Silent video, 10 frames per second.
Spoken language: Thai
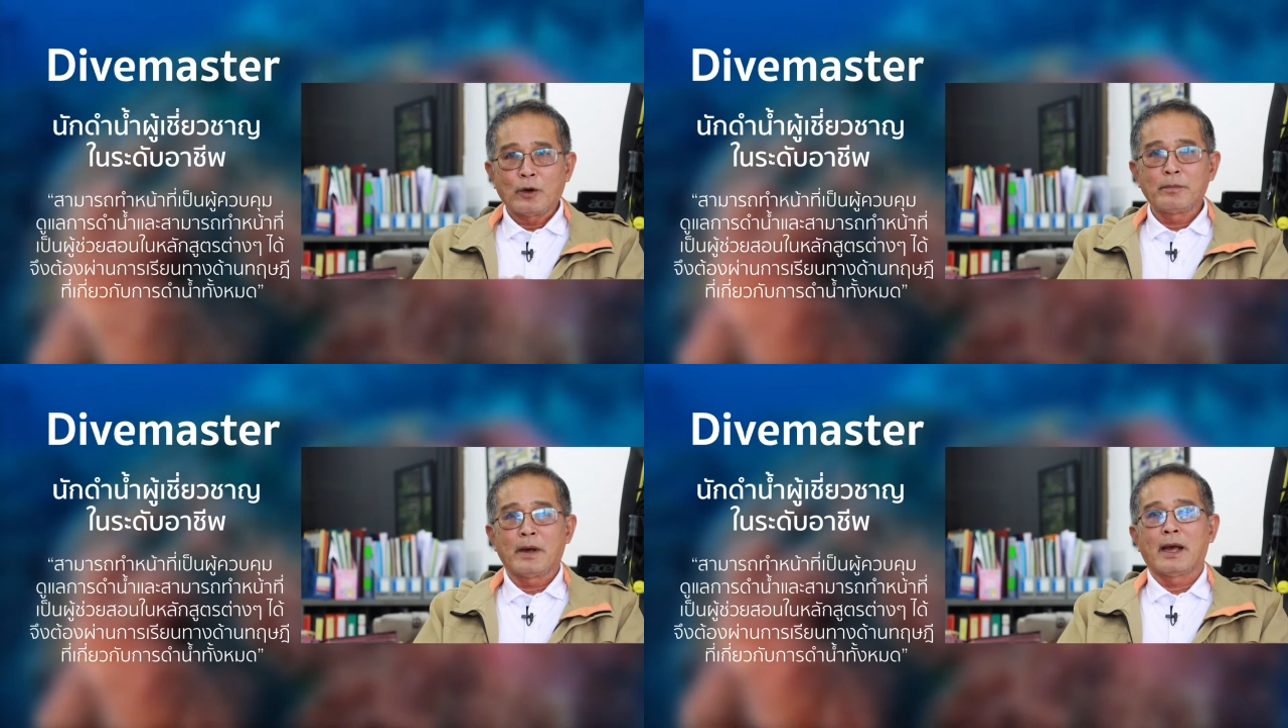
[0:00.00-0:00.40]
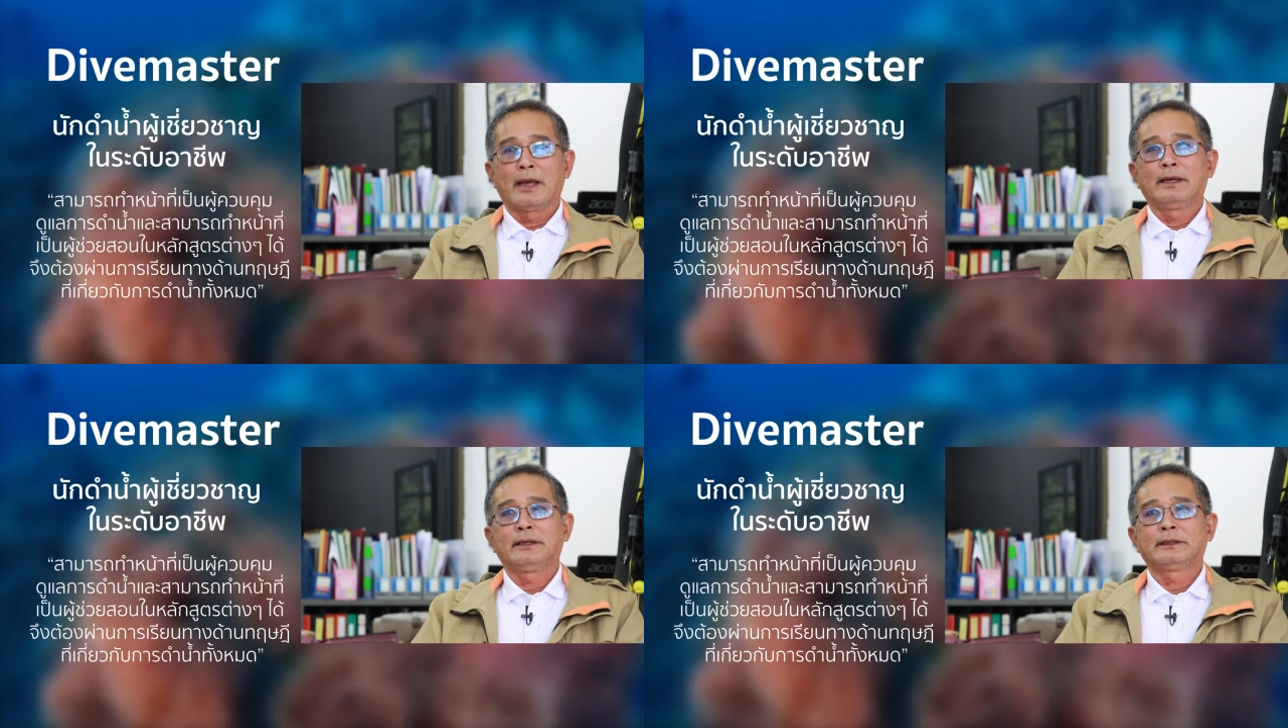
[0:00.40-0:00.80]
กฎหมา
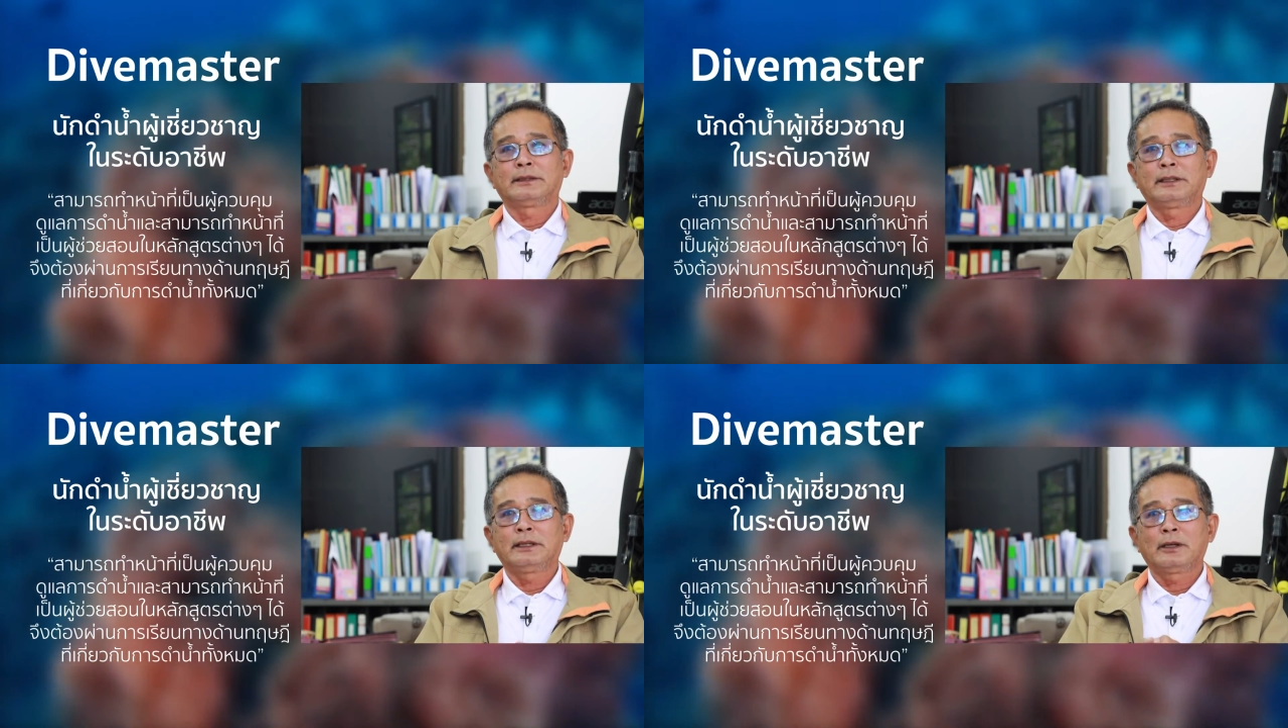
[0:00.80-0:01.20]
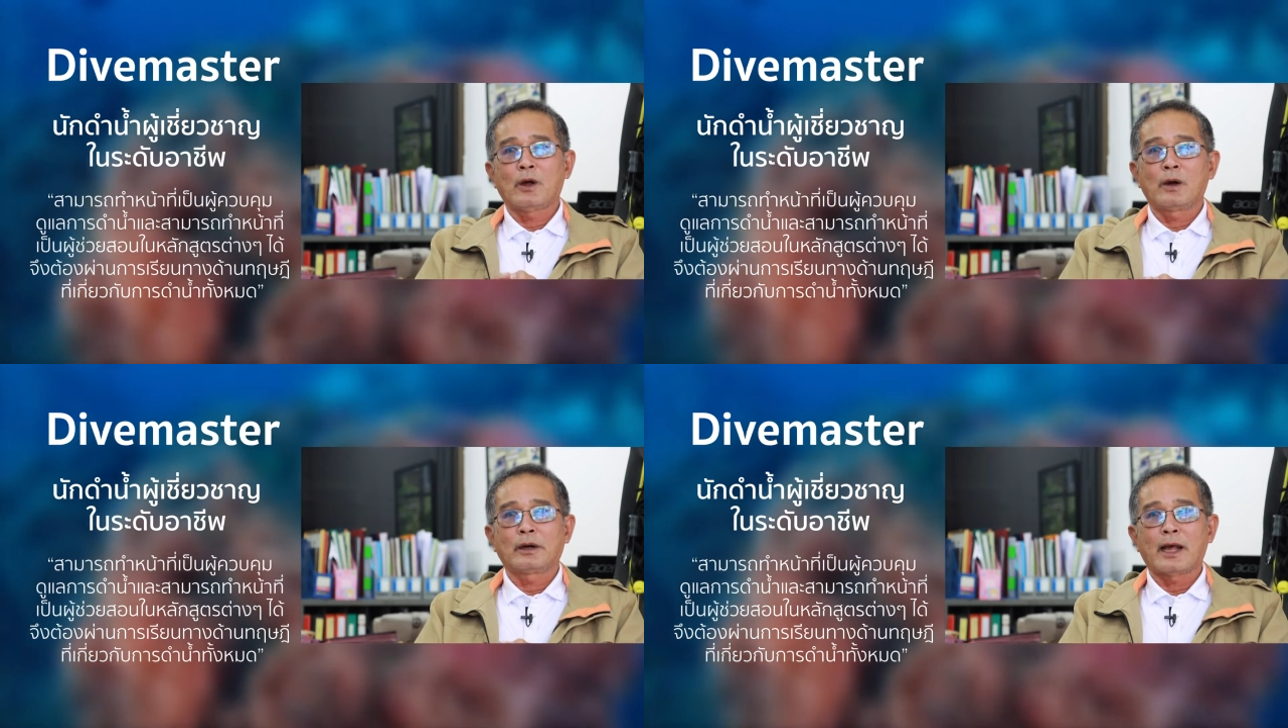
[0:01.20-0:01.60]
ยที่
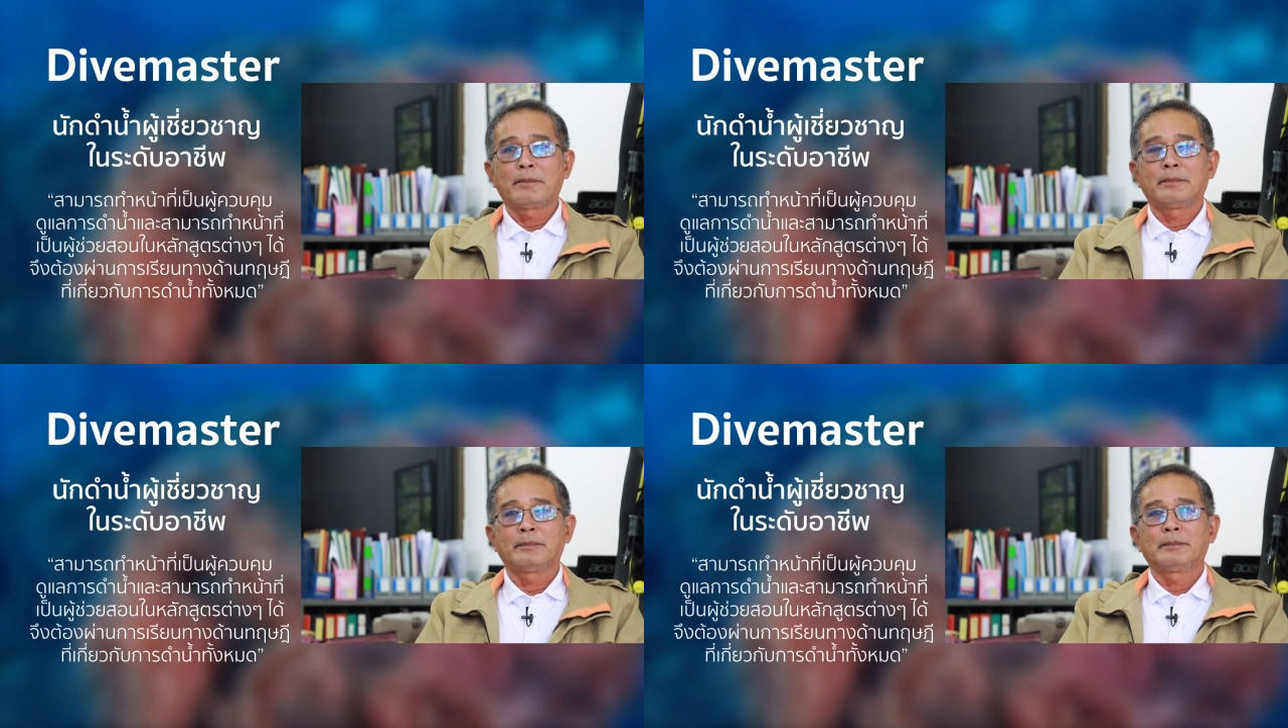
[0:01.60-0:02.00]
รองรับ